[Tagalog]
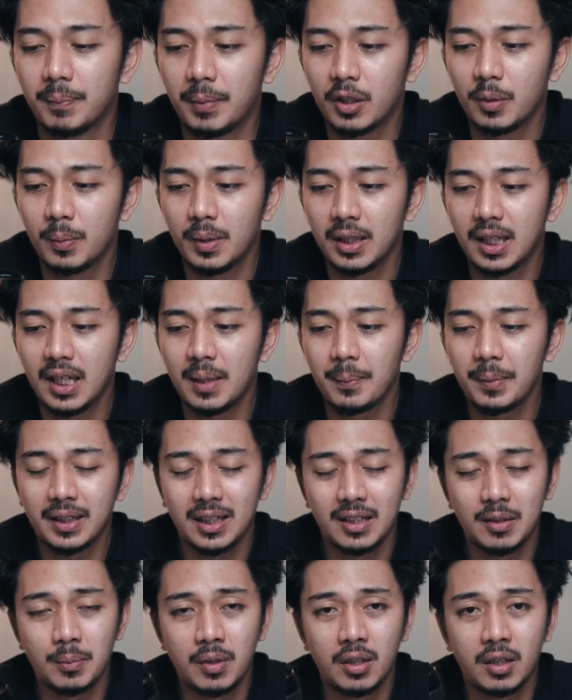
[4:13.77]
Pag gumagamit
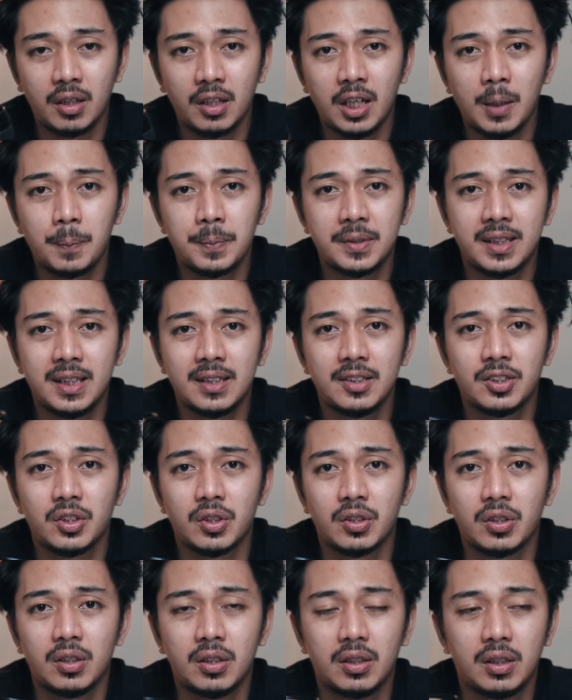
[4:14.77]
ka ng mga crop
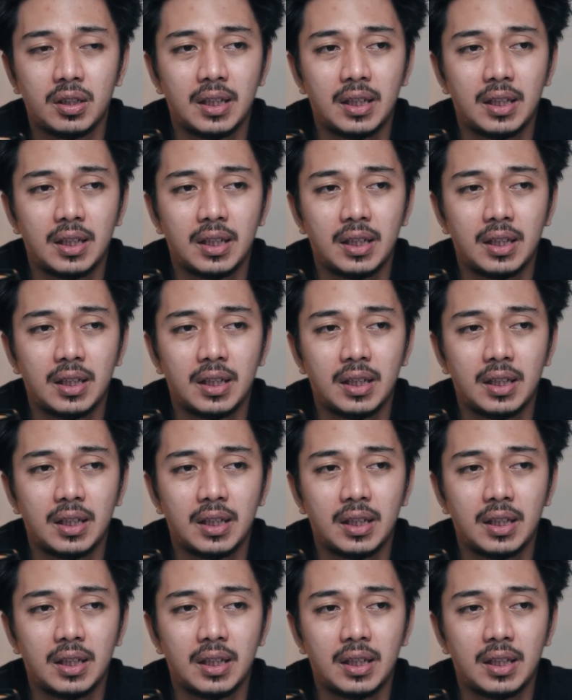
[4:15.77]
sensor,